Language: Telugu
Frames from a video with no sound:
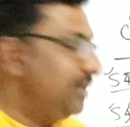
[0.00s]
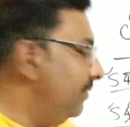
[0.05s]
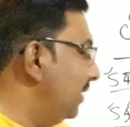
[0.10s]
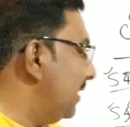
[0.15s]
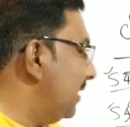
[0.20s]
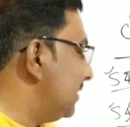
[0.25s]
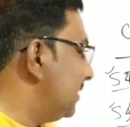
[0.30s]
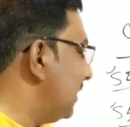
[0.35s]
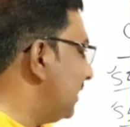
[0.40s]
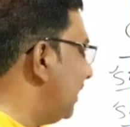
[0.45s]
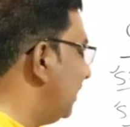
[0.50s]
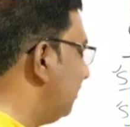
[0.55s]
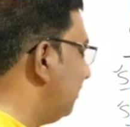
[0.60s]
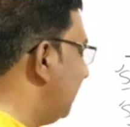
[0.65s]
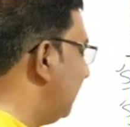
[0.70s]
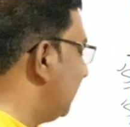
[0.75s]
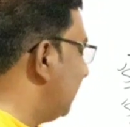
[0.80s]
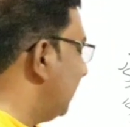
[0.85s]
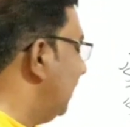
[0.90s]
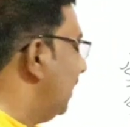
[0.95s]
ఇవి
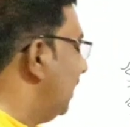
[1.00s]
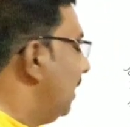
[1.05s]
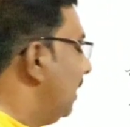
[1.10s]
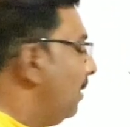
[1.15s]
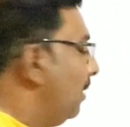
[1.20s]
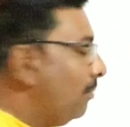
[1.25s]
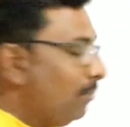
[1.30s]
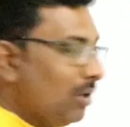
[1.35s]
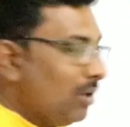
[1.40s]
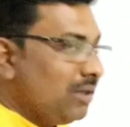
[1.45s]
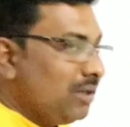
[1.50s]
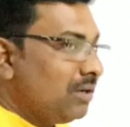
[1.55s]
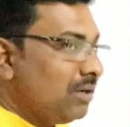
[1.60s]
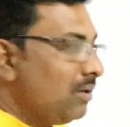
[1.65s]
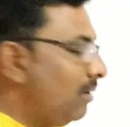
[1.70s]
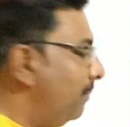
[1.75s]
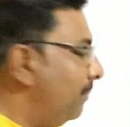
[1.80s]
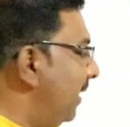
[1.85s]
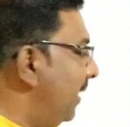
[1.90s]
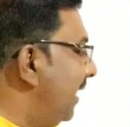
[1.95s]
రసాలన్నమాట
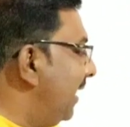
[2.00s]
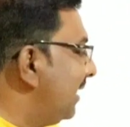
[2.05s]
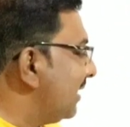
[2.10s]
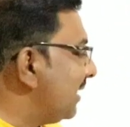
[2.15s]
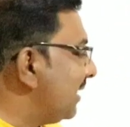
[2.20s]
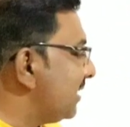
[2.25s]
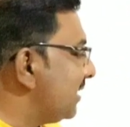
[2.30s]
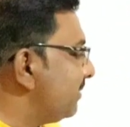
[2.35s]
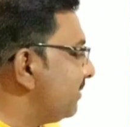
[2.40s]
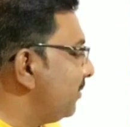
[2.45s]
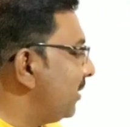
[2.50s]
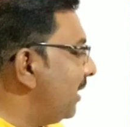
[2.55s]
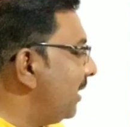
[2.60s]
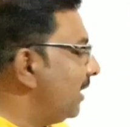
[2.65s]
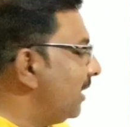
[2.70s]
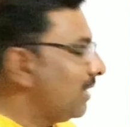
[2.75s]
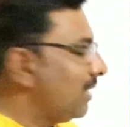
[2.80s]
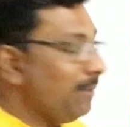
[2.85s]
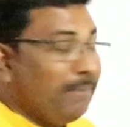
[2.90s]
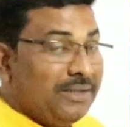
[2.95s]
మొదట్లో భయానక రసం
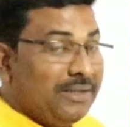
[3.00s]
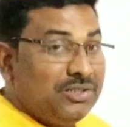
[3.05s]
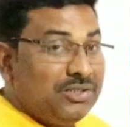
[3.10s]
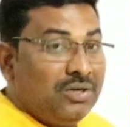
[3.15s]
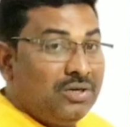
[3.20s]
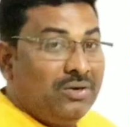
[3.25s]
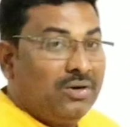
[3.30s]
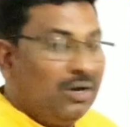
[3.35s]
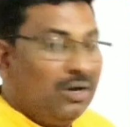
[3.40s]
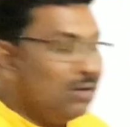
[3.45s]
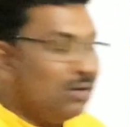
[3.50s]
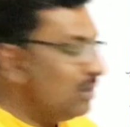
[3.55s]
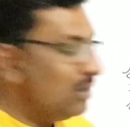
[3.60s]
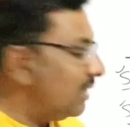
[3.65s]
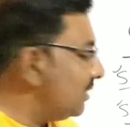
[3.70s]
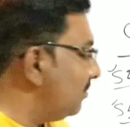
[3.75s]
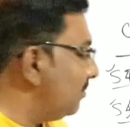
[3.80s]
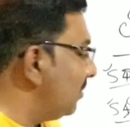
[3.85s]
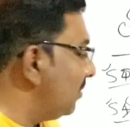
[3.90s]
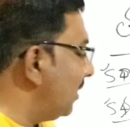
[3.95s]
ఉండాలట మధ్యలో కరుణ
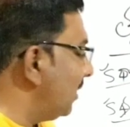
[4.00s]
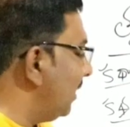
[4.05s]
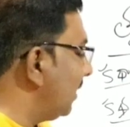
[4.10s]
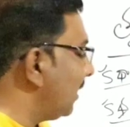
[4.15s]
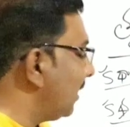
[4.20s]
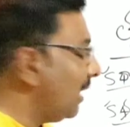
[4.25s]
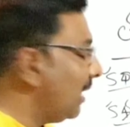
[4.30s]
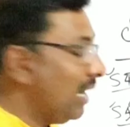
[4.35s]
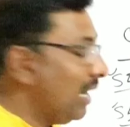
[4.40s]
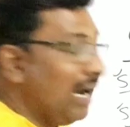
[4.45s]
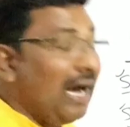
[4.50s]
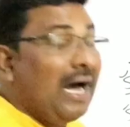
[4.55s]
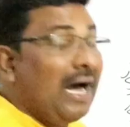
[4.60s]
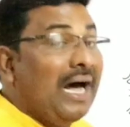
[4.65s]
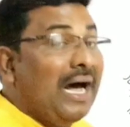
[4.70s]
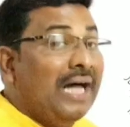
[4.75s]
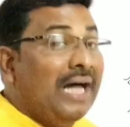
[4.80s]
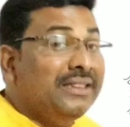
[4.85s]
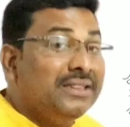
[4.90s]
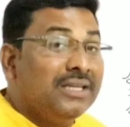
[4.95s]
రసం ఉండాలట
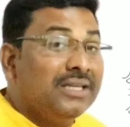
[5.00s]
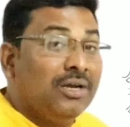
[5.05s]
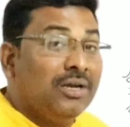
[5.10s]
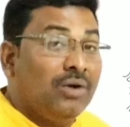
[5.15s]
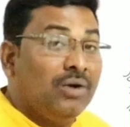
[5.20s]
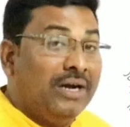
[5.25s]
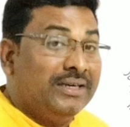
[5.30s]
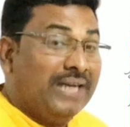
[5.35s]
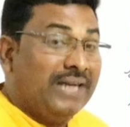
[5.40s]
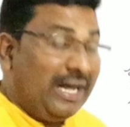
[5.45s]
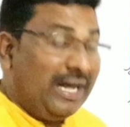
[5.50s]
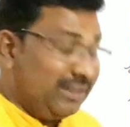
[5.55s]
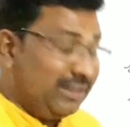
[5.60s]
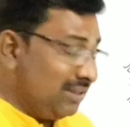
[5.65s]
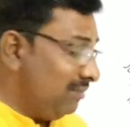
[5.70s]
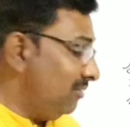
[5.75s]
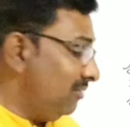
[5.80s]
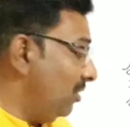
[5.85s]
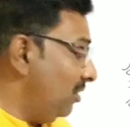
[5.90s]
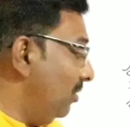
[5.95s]
అంత్యలో అంటే
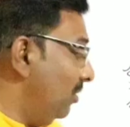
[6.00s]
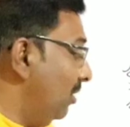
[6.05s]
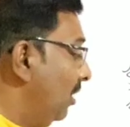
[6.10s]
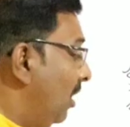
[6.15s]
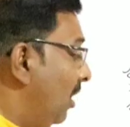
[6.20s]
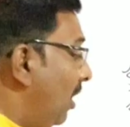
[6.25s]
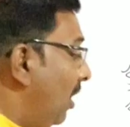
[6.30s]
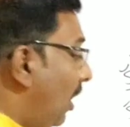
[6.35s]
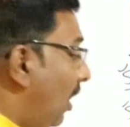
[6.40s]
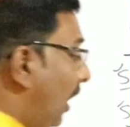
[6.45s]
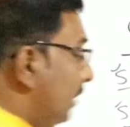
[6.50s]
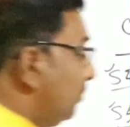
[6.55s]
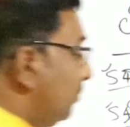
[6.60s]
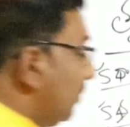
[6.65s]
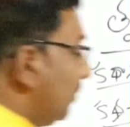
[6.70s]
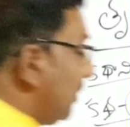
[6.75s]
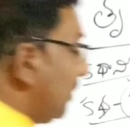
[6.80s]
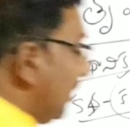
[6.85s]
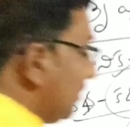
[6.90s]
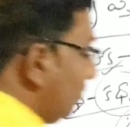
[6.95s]
అంతంలో
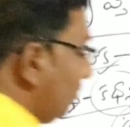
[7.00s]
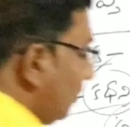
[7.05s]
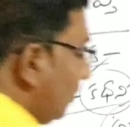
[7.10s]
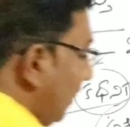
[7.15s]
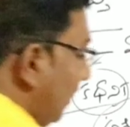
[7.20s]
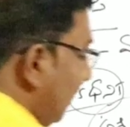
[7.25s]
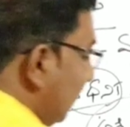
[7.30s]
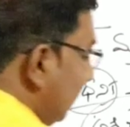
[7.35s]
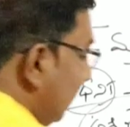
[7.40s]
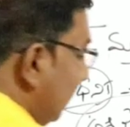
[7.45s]
అద్భుత రసం ఉండాలట